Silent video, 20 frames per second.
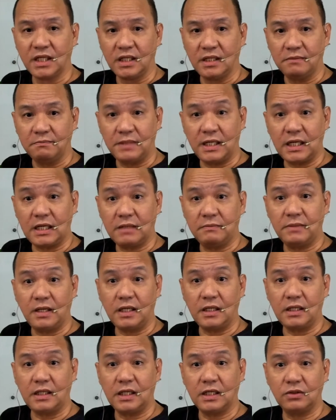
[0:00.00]
para
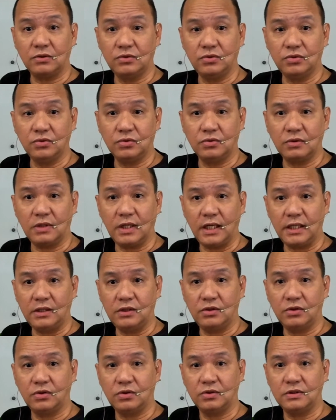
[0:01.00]
magkaroon ho
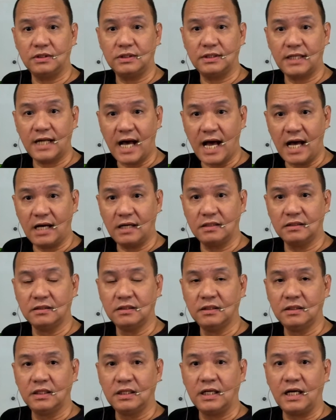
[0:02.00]
kayo ng
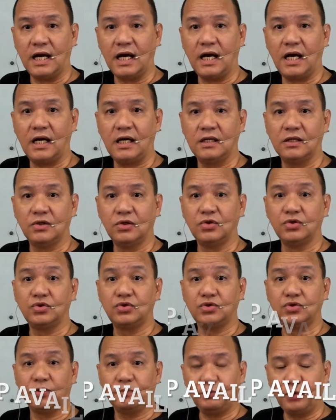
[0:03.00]
ah,
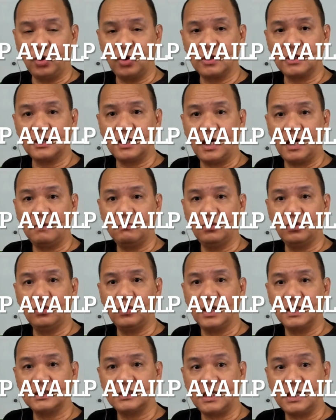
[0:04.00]
suporta
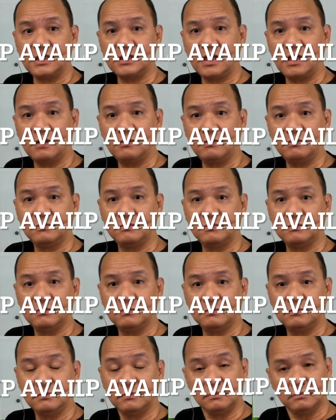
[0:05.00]
buhat sa isang,
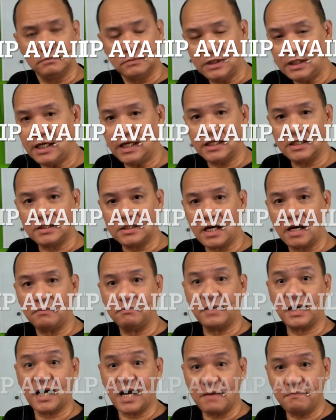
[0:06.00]
hindi lang isa,
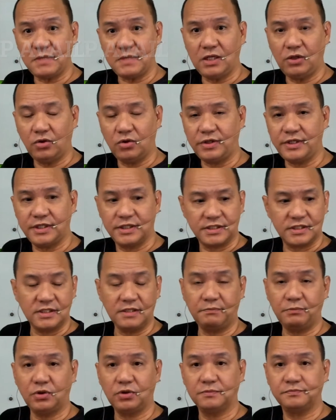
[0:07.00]
maraming lawyers na
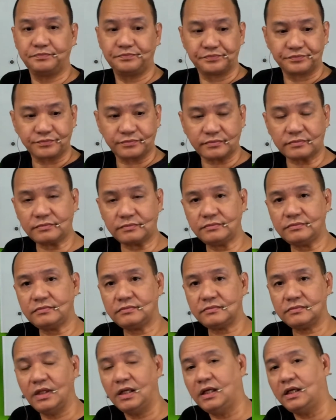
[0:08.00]
po.
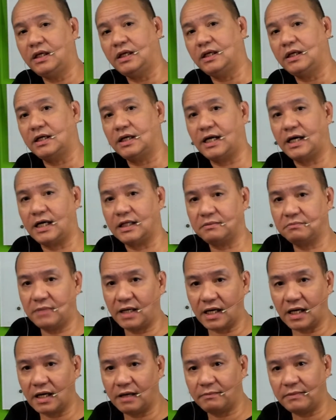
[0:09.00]
At
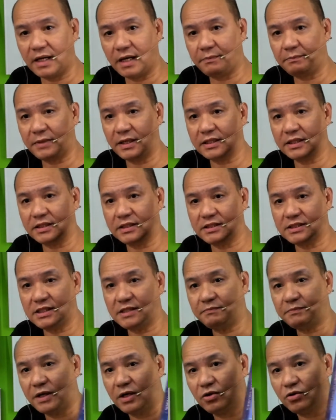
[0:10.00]
baka
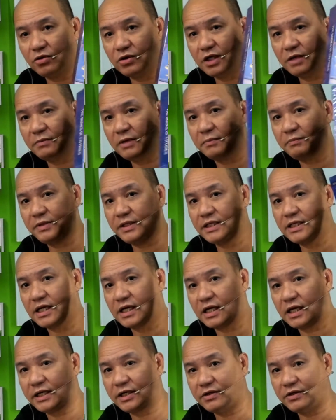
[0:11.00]
mapag-isipan ko na mabigyan
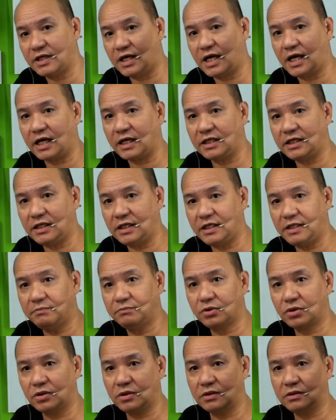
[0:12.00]
kayo na aking
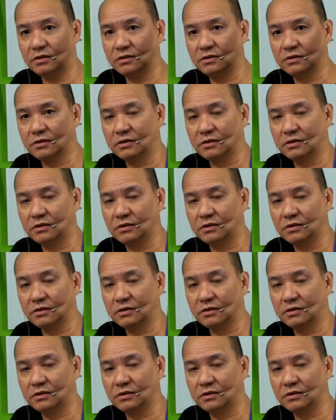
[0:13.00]
libro